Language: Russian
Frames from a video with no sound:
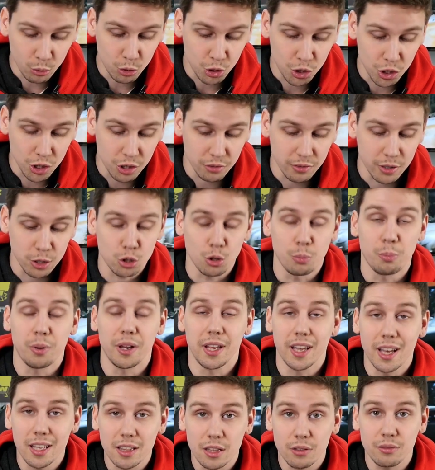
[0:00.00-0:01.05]
учитывая, что
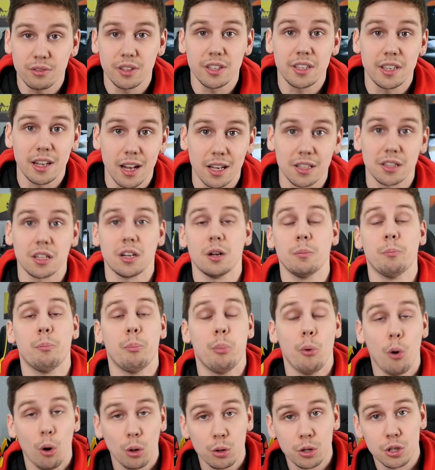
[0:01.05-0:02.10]
при этом вентиляторы
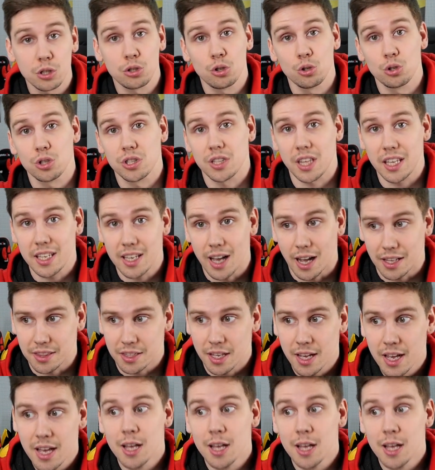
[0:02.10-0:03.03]
полностью стоят,